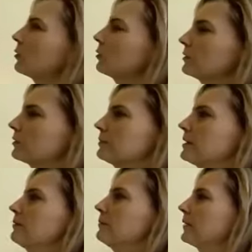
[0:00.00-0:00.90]
à une forte
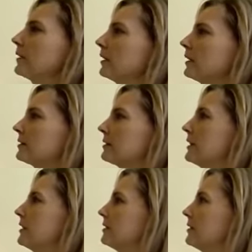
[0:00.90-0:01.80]
pression dans leur vie
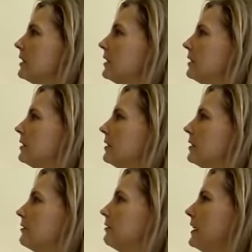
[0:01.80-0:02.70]
professionnelle comme
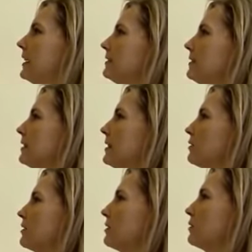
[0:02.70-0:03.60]
les managers ou
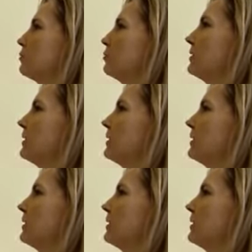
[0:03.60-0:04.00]
même les femmes